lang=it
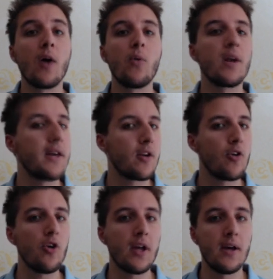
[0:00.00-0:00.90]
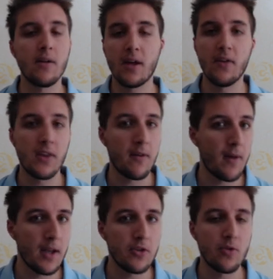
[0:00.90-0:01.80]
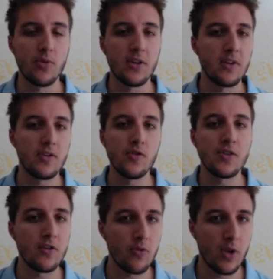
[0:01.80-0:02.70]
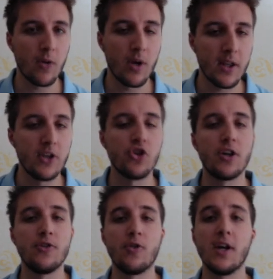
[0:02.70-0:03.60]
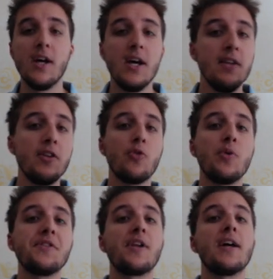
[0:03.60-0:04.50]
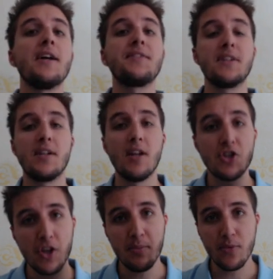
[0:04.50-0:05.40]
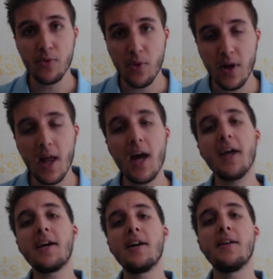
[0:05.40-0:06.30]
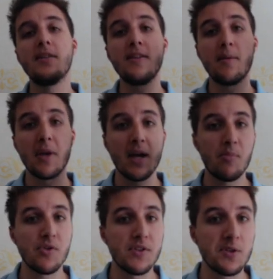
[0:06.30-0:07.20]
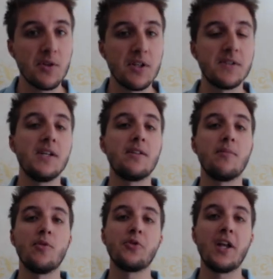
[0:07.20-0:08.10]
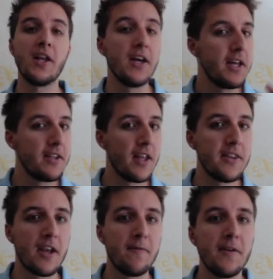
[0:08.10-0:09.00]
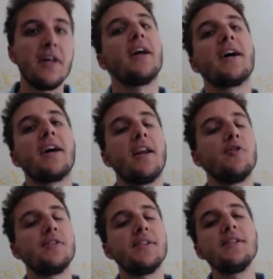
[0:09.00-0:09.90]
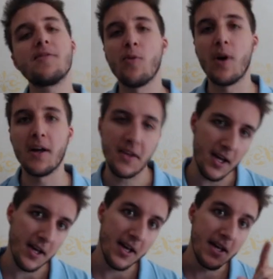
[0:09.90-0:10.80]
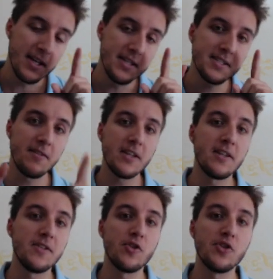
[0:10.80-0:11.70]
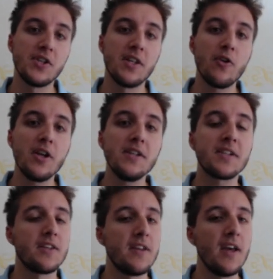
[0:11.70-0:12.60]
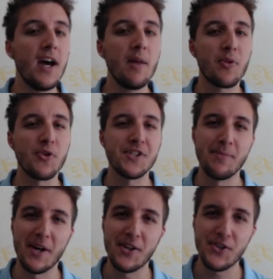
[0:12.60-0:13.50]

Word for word: a qualche errore che avete fatto potete sostituire qualche giocatore detto questo ragazzi lasciate appunto un like ditemi in che posizione siete in modo tale di andare a vedere anche la vostra squadra. Iscrivetevi se non siete ancora iscritti. Alla prossima,